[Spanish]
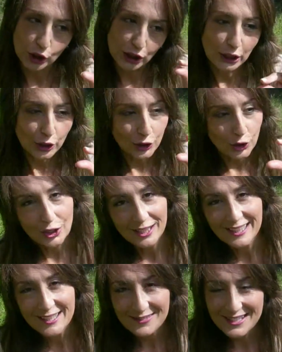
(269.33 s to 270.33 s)
cortito
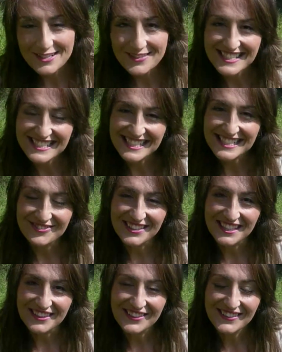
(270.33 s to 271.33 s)
y de breve es el
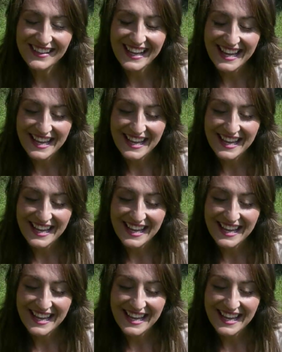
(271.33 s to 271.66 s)
vídeo.